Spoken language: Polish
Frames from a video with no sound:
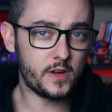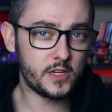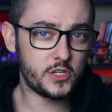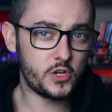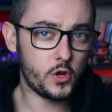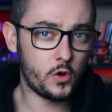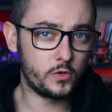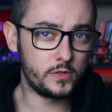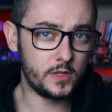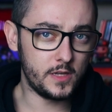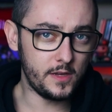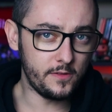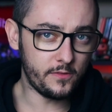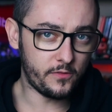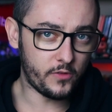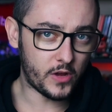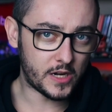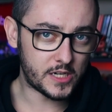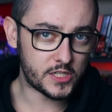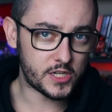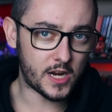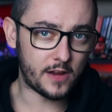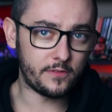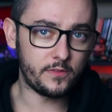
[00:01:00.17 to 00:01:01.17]
się on i w
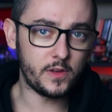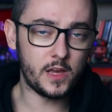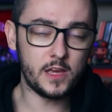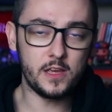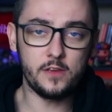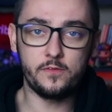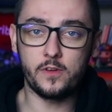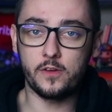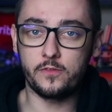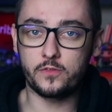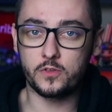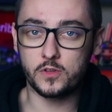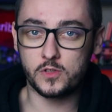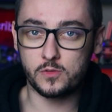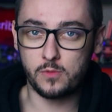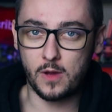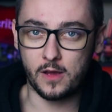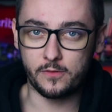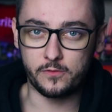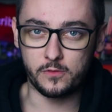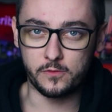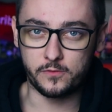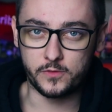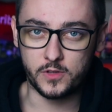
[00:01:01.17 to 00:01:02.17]
Warszawie, i we
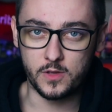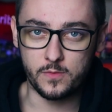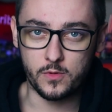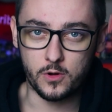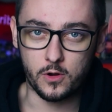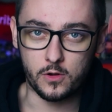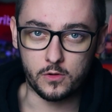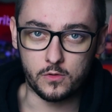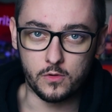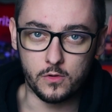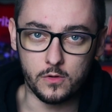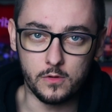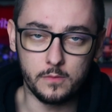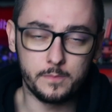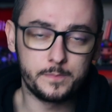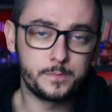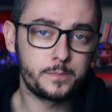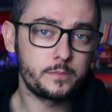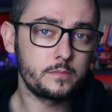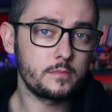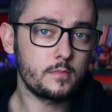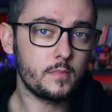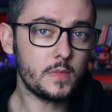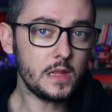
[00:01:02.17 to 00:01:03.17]
Wrocławiu w tym roku.
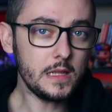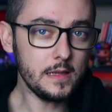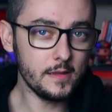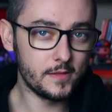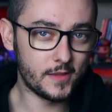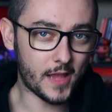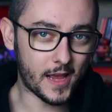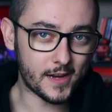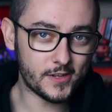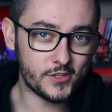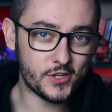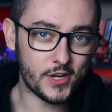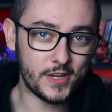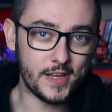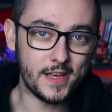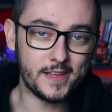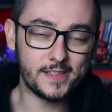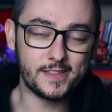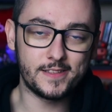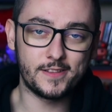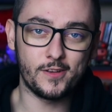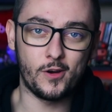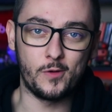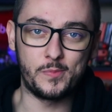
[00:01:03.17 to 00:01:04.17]
Także
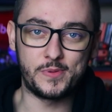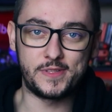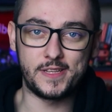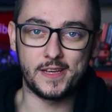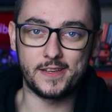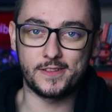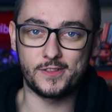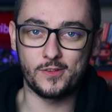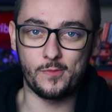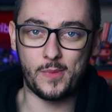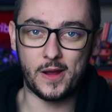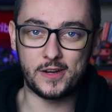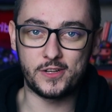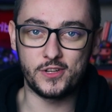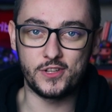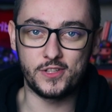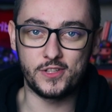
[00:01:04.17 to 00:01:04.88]
jest opcja zobaczyć